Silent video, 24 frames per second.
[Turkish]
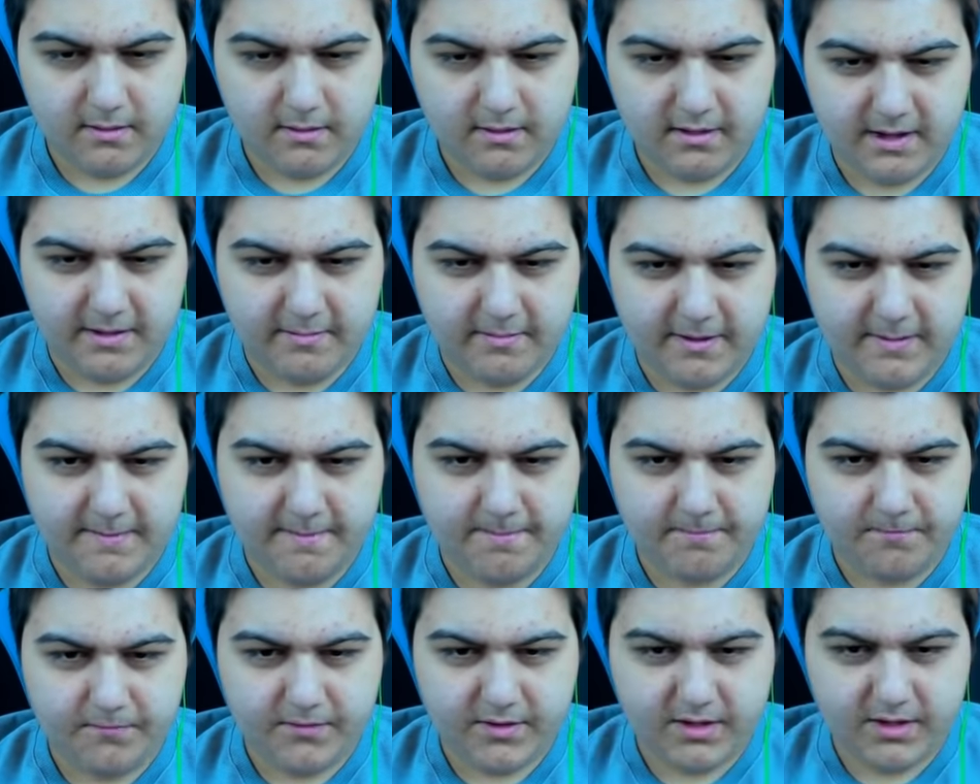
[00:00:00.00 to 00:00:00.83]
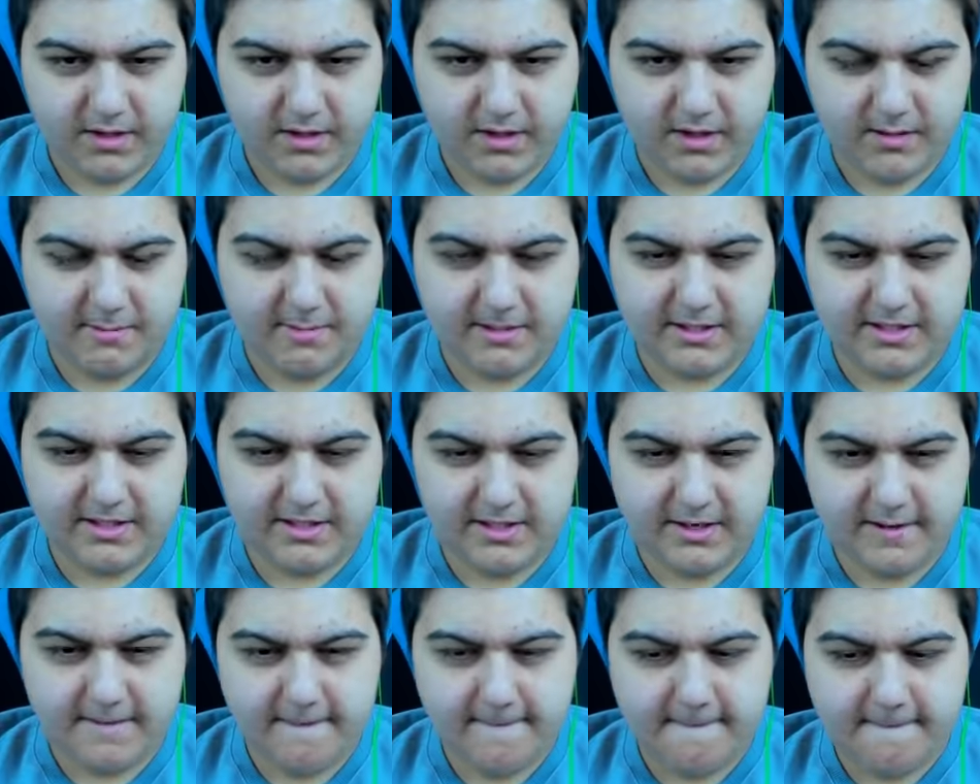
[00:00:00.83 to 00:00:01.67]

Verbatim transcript: Tamam. Ee, Ahmet sen.